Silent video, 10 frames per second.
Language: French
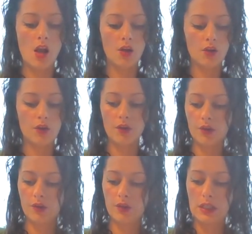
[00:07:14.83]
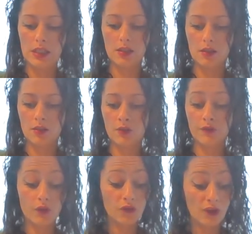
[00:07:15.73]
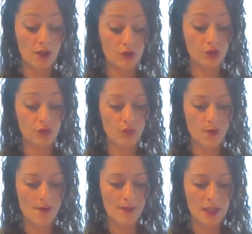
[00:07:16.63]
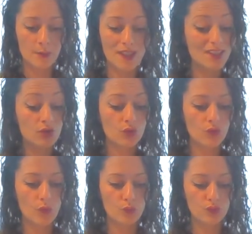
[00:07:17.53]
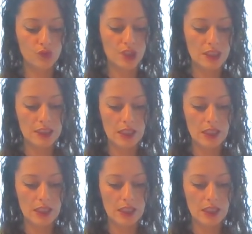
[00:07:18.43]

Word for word: Euh, en faisant un choix, bah, des choses vont bouger.